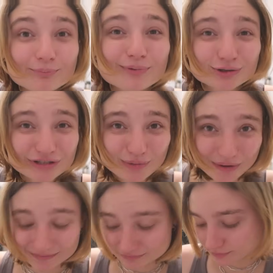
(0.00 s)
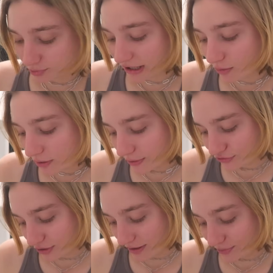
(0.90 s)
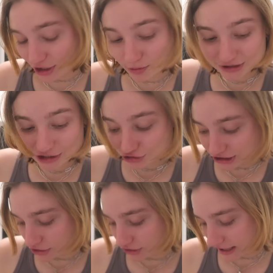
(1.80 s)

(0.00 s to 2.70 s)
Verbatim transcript: Voy a usar una. Por las dudas voy a usar una porque como tengo cinco